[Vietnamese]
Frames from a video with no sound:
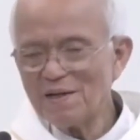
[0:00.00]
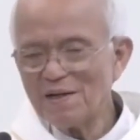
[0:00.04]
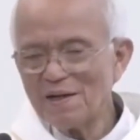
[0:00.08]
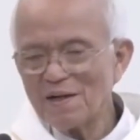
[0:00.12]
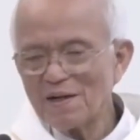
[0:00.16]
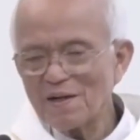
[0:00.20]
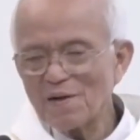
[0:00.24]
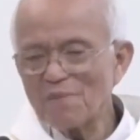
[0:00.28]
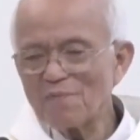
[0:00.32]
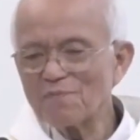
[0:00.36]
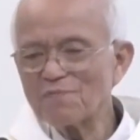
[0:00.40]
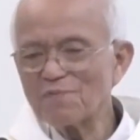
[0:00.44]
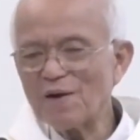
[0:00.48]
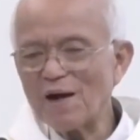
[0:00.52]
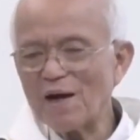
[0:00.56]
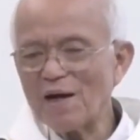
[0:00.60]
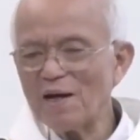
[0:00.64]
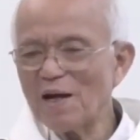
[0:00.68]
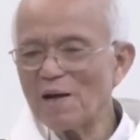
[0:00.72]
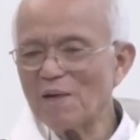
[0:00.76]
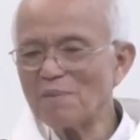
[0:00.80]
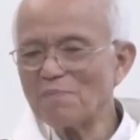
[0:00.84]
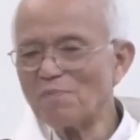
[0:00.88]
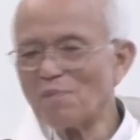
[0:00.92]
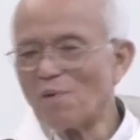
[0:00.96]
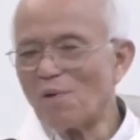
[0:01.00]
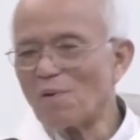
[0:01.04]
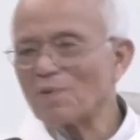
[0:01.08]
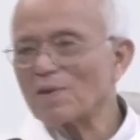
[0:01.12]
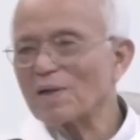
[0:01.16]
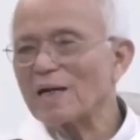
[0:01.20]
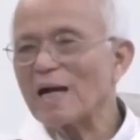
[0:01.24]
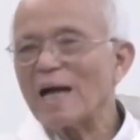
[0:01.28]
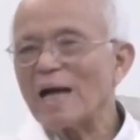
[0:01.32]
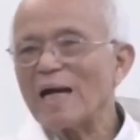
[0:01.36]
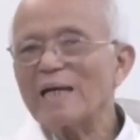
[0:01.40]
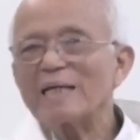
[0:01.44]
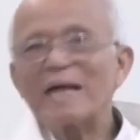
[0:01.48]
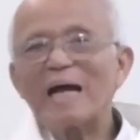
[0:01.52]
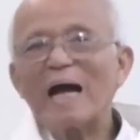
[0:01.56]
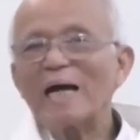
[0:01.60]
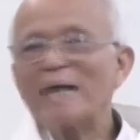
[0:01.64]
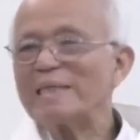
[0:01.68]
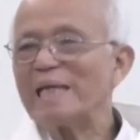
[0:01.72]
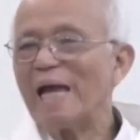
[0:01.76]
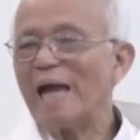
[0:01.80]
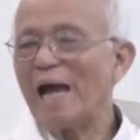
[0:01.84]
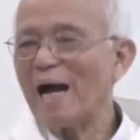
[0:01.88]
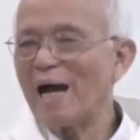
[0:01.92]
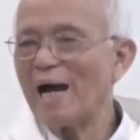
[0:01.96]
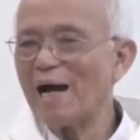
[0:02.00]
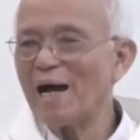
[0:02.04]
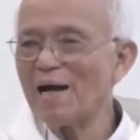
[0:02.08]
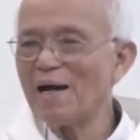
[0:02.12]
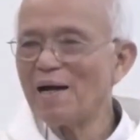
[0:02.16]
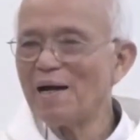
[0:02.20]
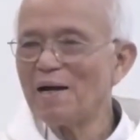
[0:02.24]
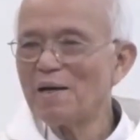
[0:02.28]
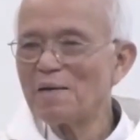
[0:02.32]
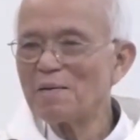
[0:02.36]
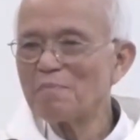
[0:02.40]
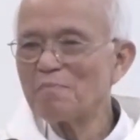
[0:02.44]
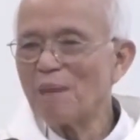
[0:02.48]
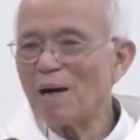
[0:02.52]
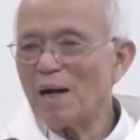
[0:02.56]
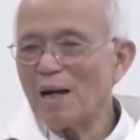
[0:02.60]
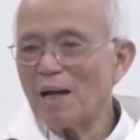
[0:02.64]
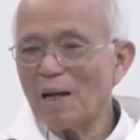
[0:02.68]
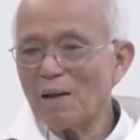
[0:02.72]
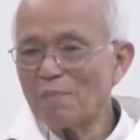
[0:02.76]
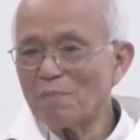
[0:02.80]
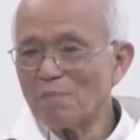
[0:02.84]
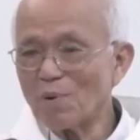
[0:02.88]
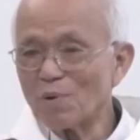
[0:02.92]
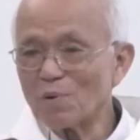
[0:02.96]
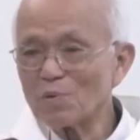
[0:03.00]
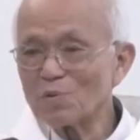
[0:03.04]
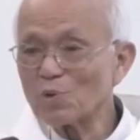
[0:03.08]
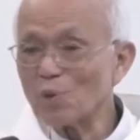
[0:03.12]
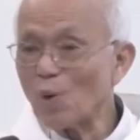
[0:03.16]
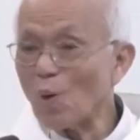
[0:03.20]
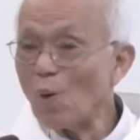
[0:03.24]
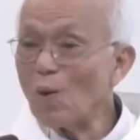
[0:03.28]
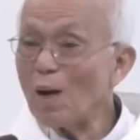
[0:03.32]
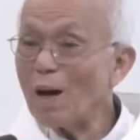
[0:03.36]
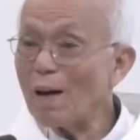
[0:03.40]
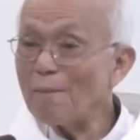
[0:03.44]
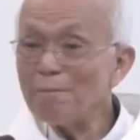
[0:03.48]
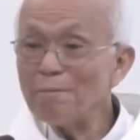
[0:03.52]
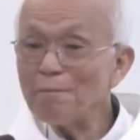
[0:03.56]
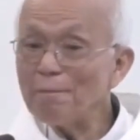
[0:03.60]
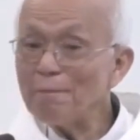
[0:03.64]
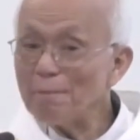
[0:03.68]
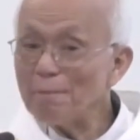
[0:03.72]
không phải là một cái căn nhà mà là một tổ ấm.